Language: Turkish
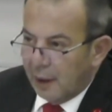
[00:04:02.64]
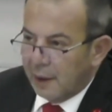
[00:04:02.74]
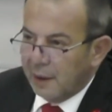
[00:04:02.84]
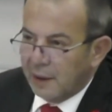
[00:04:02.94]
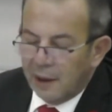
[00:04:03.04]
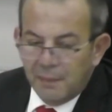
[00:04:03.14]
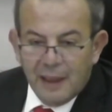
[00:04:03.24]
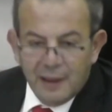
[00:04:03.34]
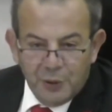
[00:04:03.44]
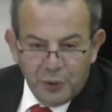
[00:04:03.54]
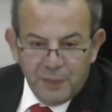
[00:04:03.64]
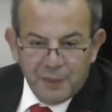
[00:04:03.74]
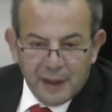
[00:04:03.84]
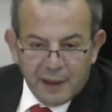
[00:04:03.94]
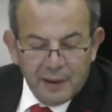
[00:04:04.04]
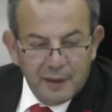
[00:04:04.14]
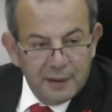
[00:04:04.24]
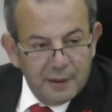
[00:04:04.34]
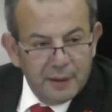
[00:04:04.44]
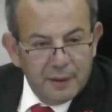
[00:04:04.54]
Arkadaşlar ben diyorum ki
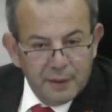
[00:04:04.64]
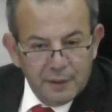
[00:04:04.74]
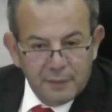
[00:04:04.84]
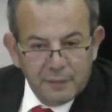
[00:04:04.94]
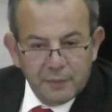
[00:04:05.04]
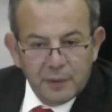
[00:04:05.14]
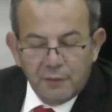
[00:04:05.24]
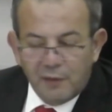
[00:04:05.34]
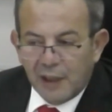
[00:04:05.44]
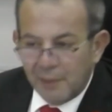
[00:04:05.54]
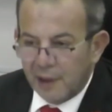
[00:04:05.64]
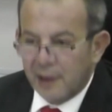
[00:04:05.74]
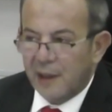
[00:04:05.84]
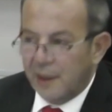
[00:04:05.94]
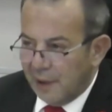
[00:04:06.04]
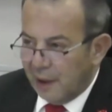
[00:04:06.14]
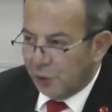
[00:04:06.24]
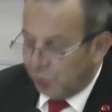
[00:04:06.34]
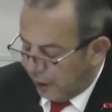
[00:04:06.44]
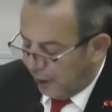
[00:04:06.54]
varmak istediğim yer
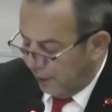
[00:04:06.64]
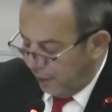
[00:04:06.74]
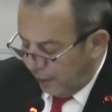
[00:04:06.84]
şura.